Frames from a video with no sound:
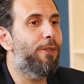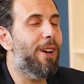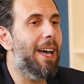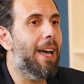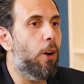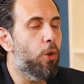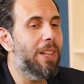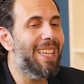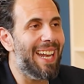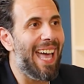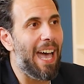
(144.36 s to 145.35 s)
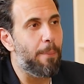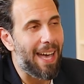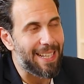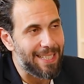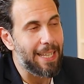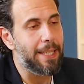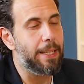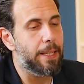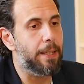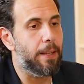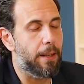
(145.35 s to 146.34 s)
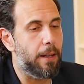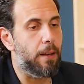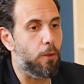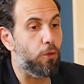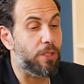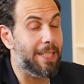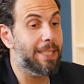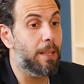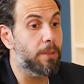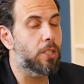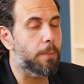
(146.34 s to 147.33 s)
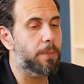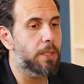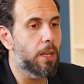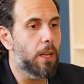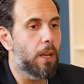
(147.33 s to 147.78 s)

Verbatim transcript: فقلت انا هبقى زي الاستاذ ده بالظبط